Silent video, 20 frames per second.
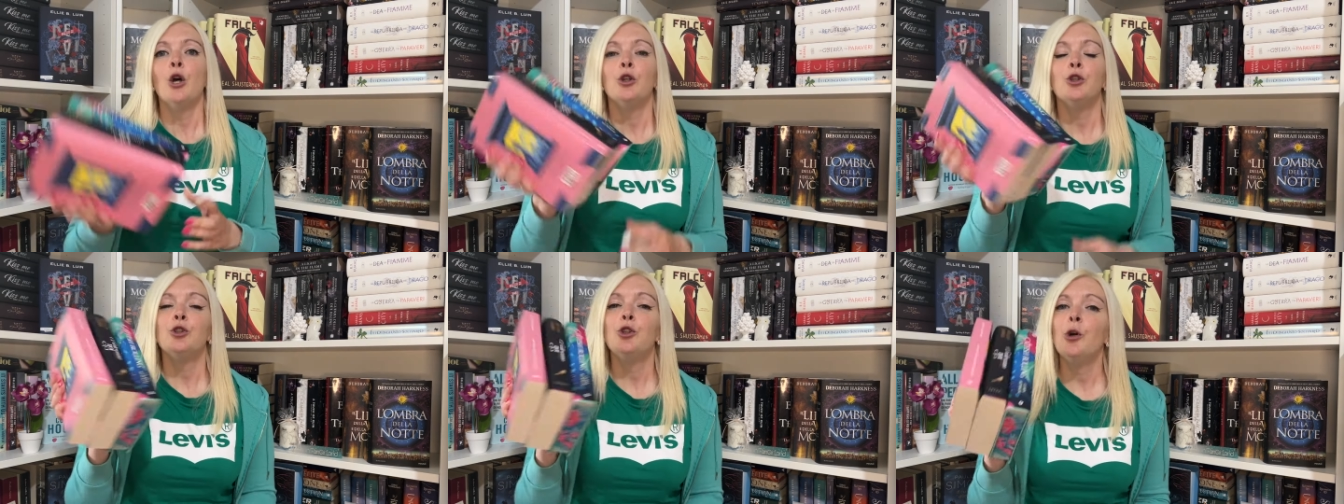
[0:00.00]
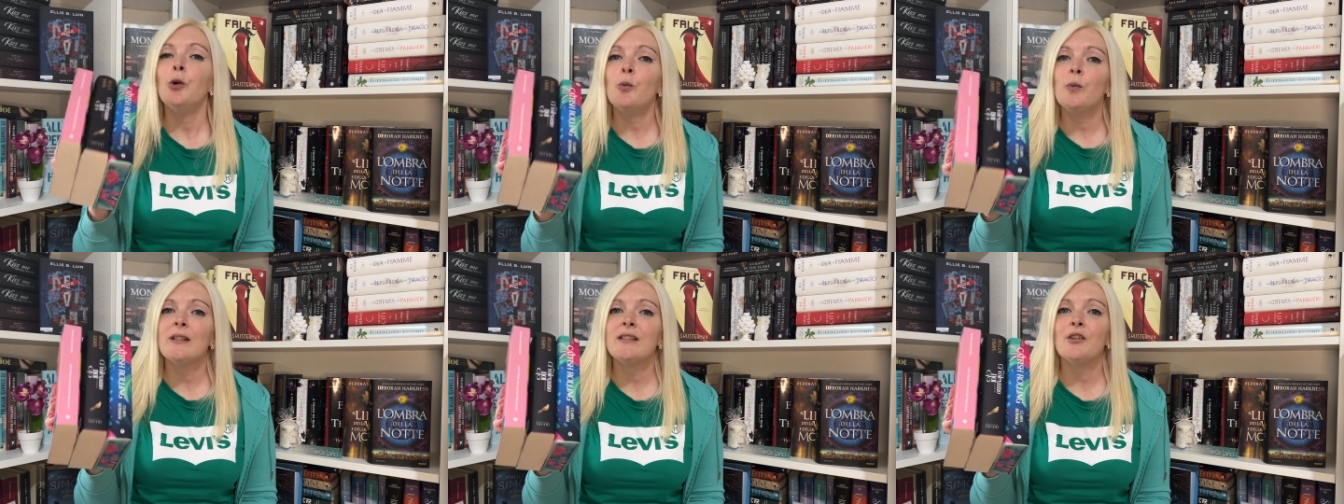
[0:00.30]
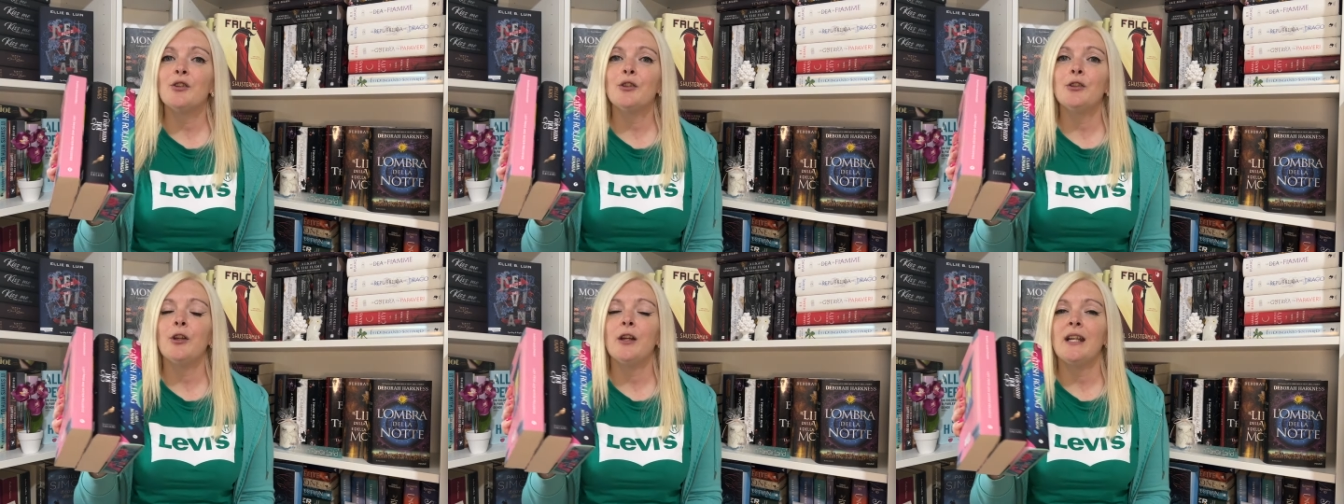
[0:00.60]
Dunque
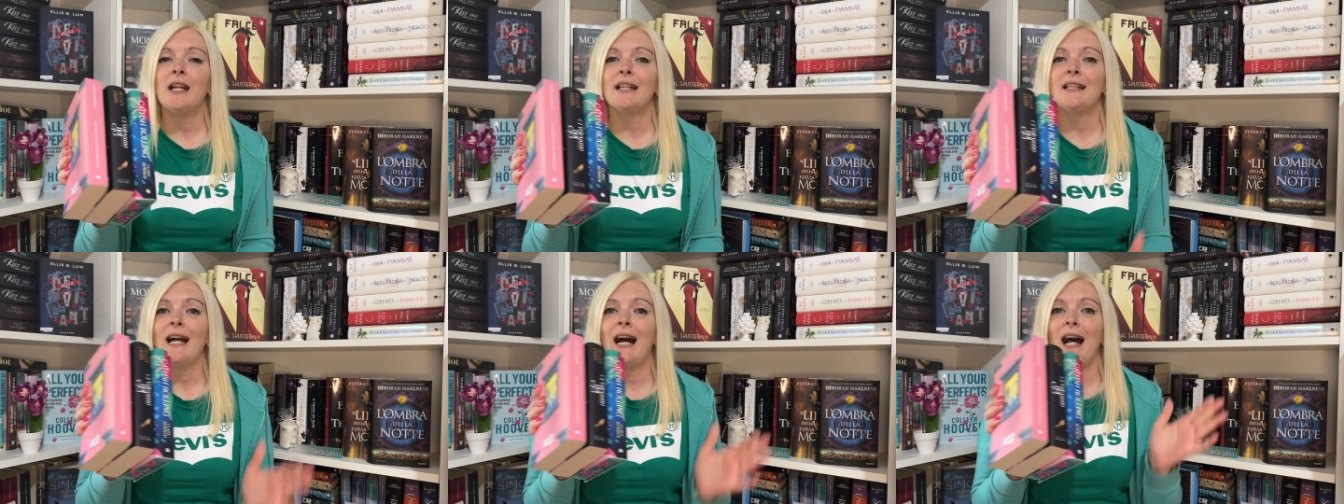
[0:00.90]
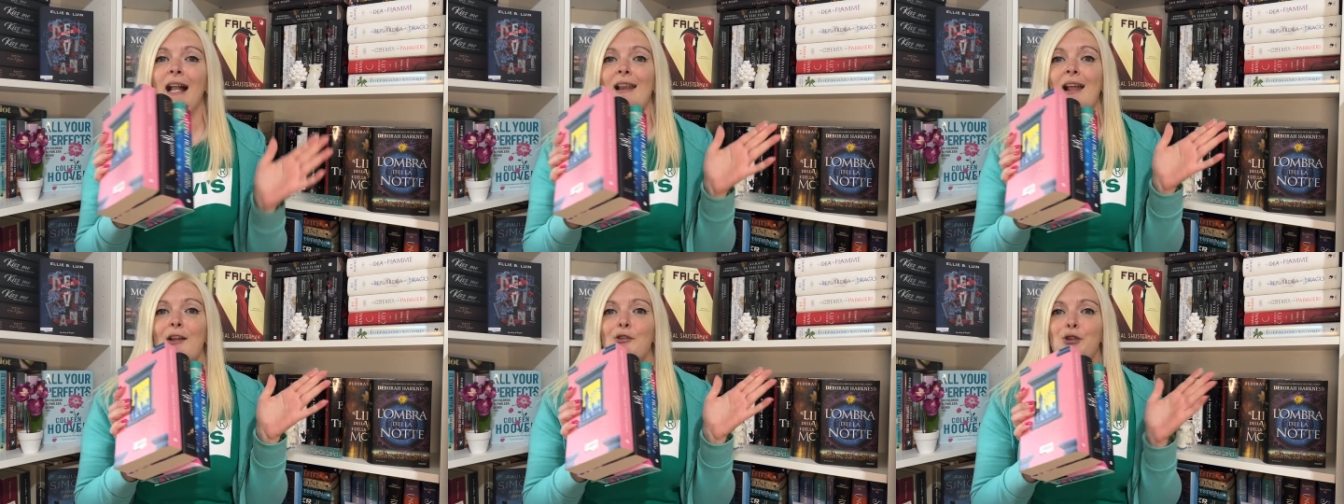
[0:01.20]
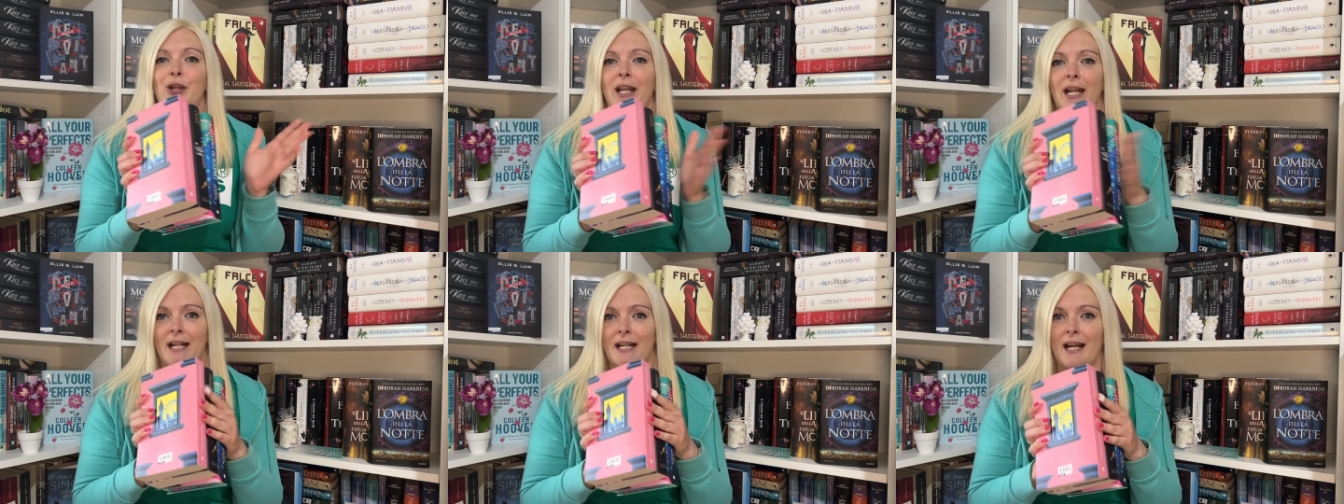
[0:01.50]
sono tornata a
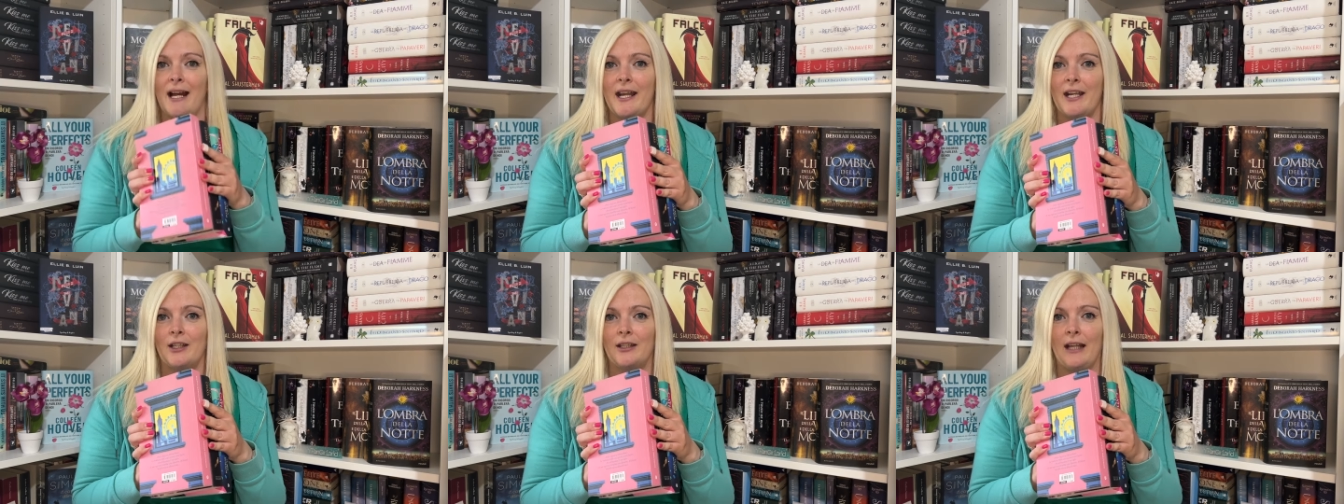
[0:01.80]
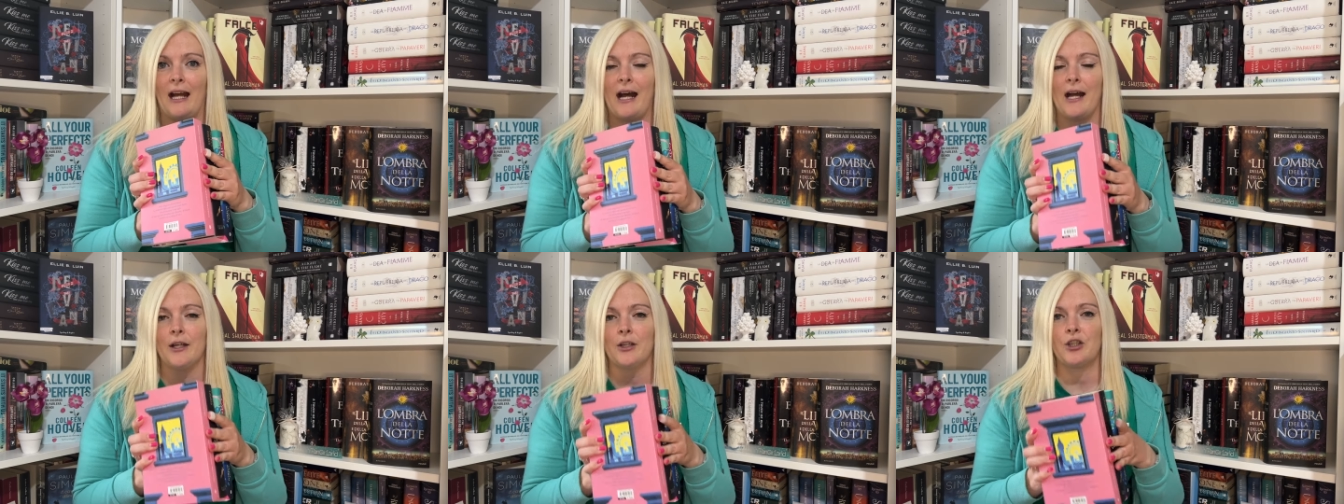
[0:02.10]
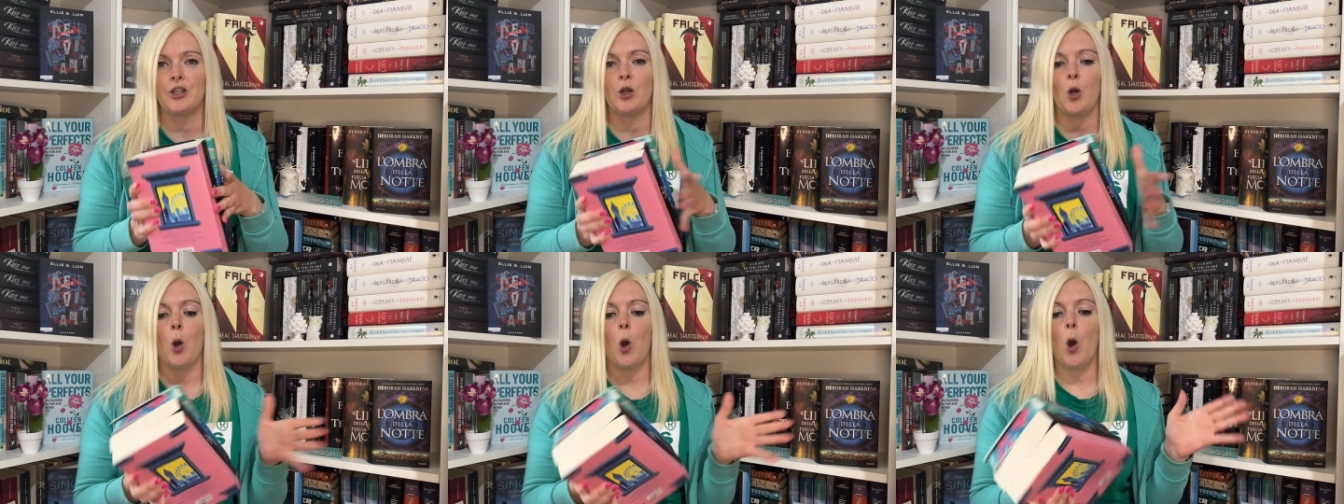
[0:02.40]
leggere
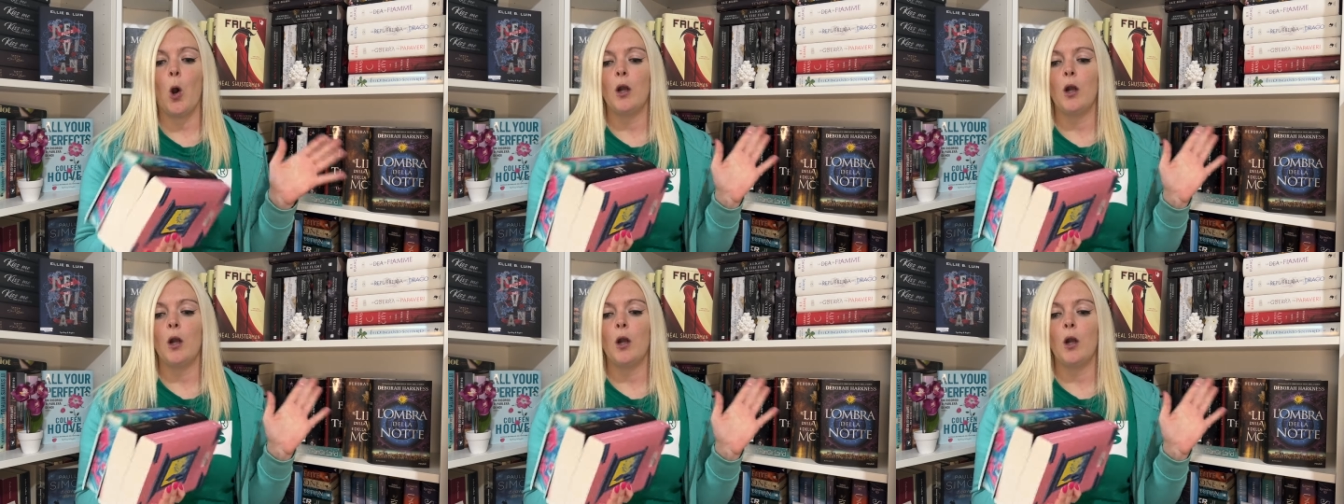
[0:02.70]
cartaceo,